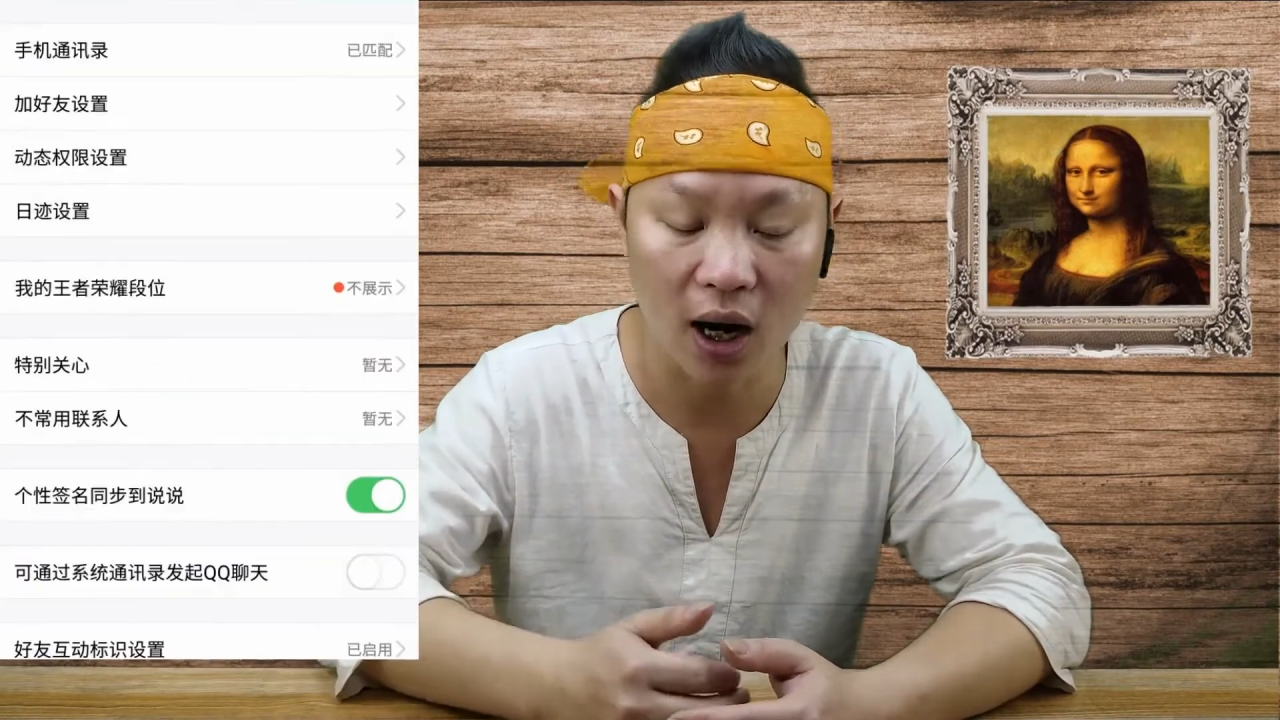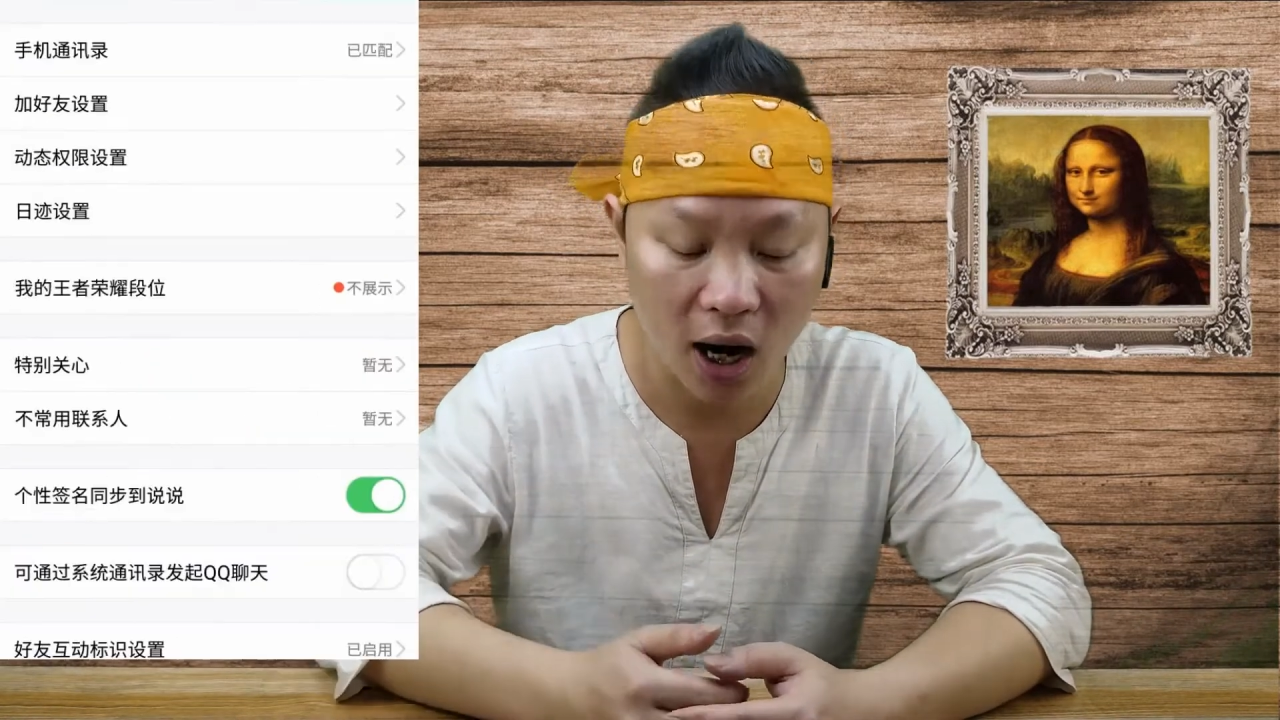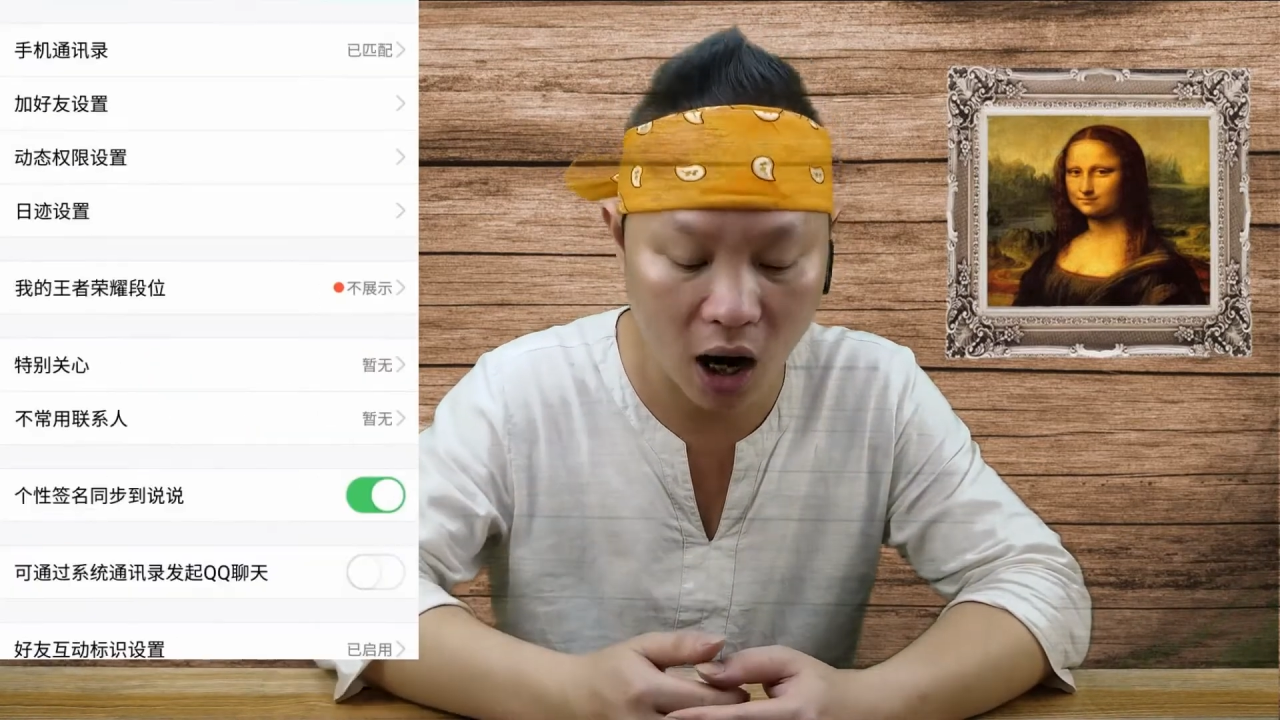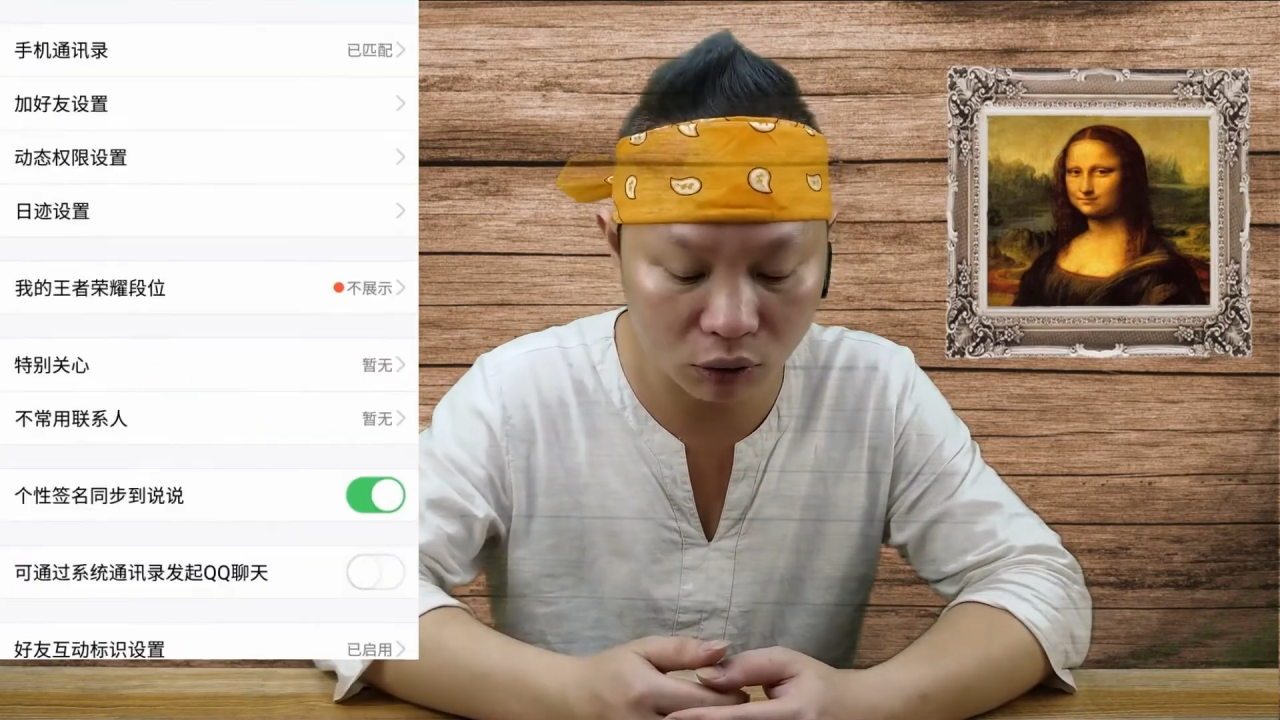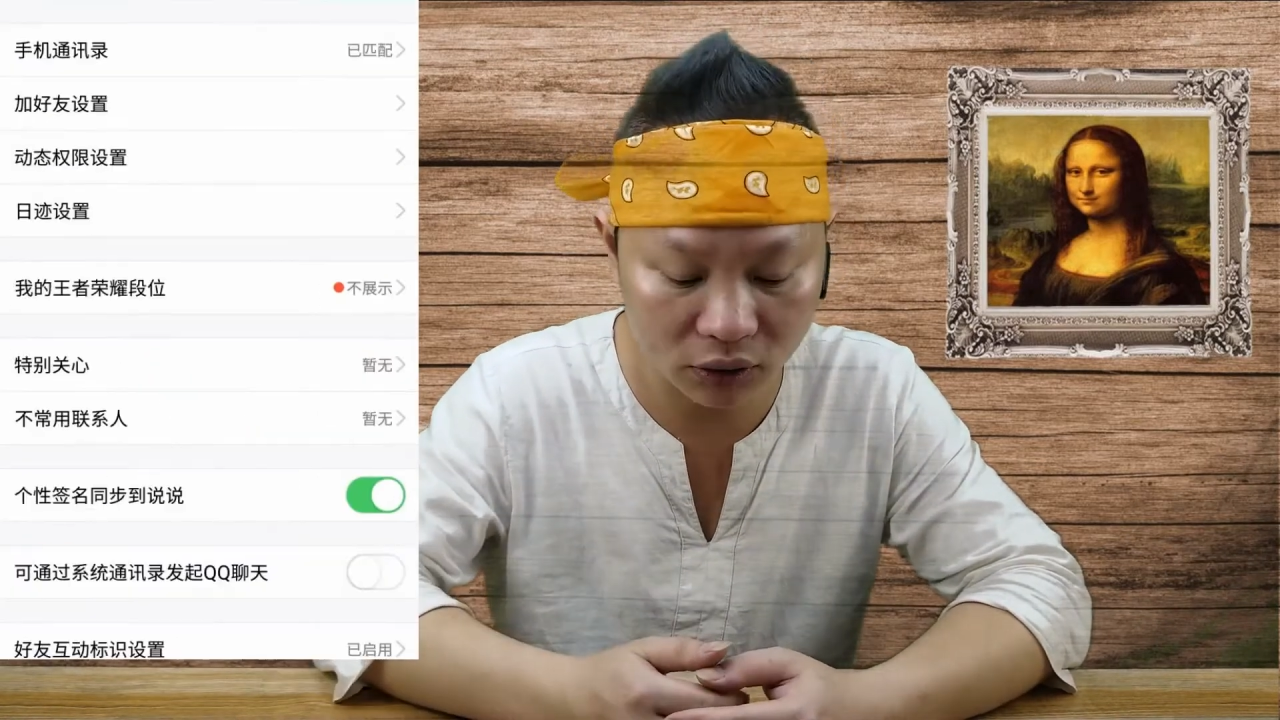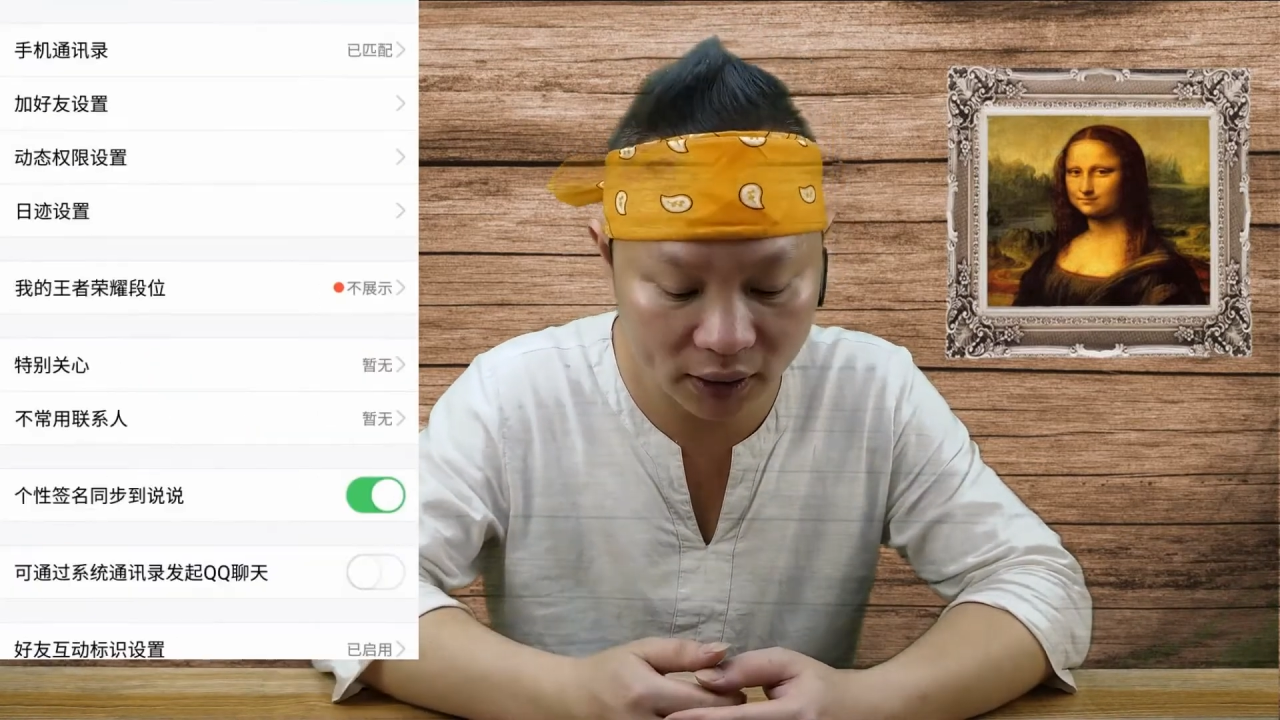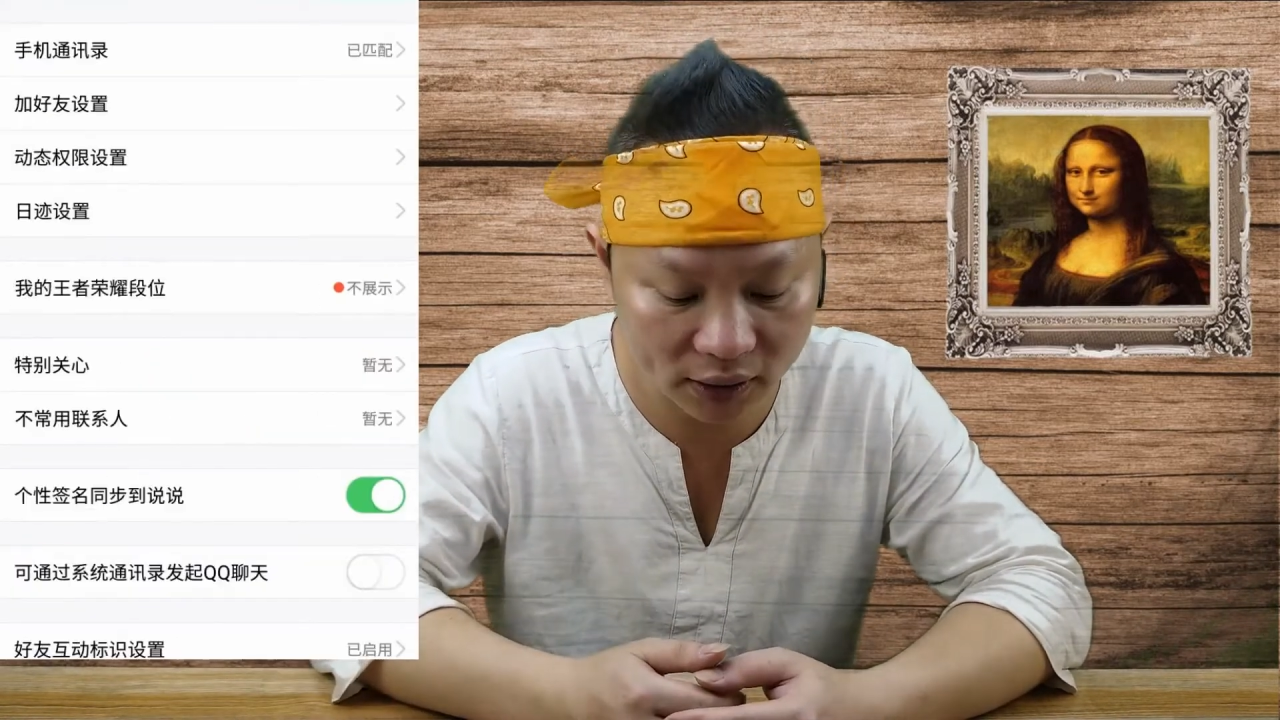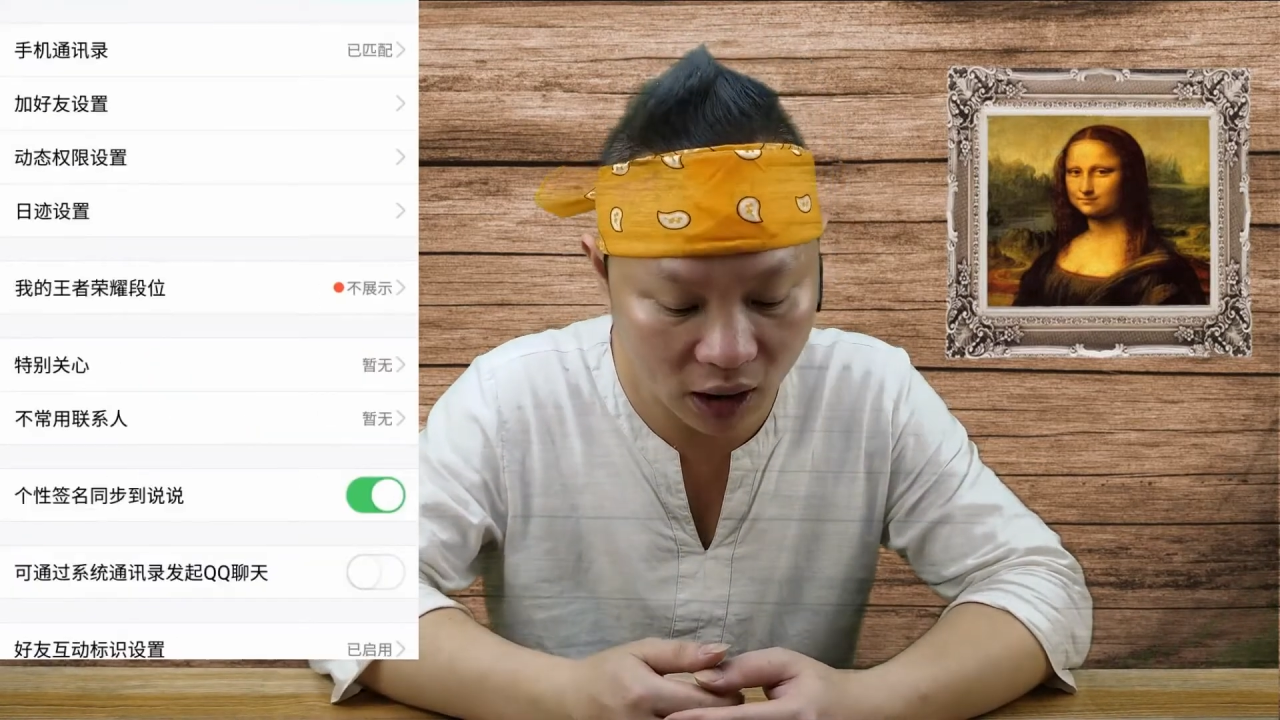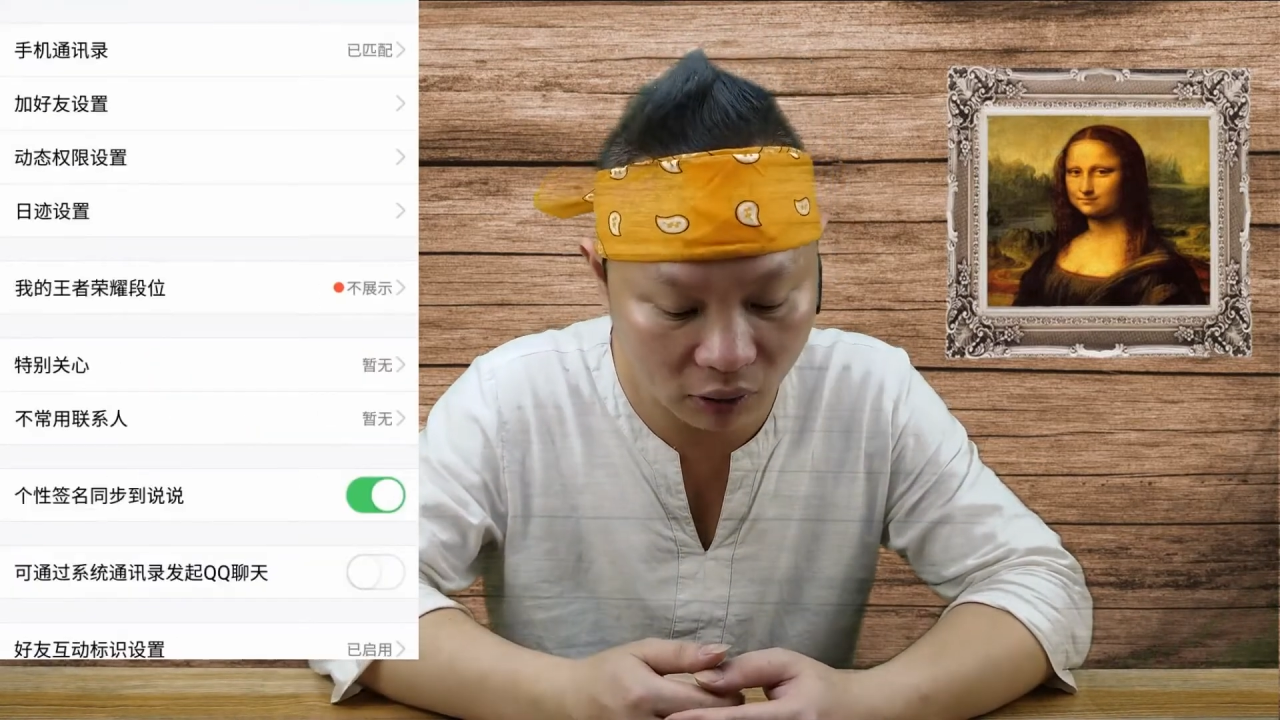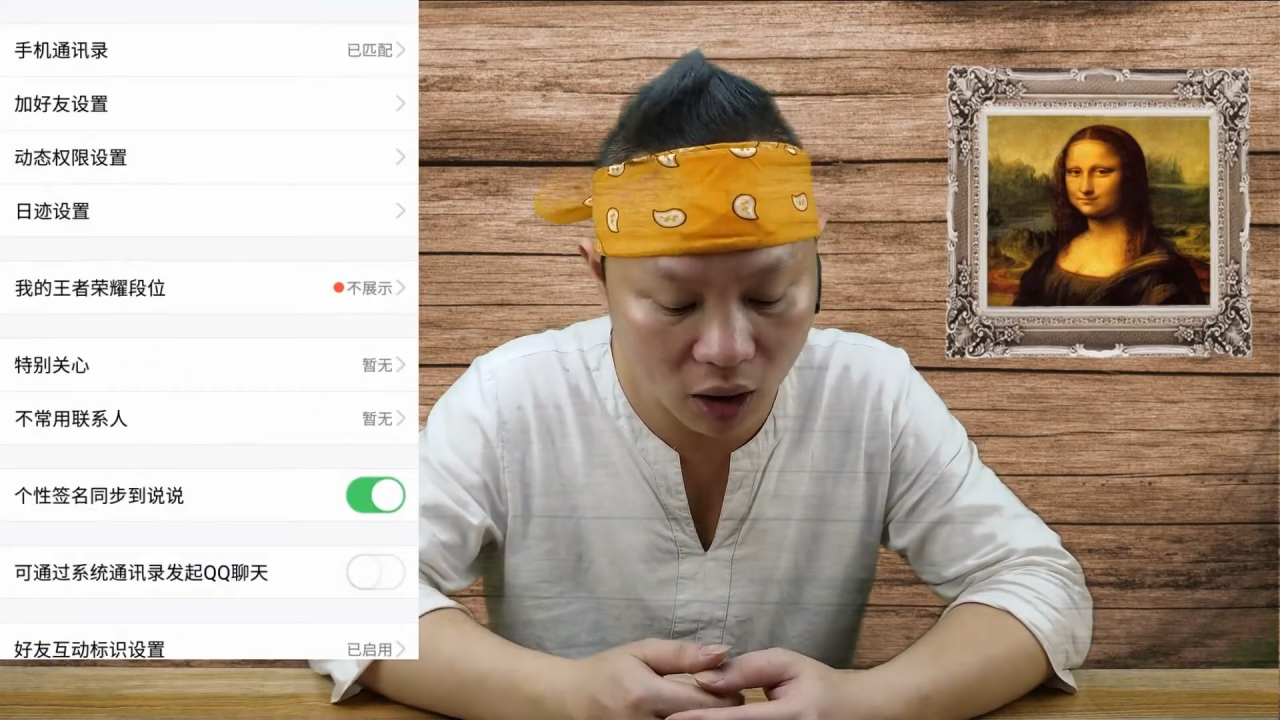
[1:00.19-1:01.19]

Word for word: 好，再找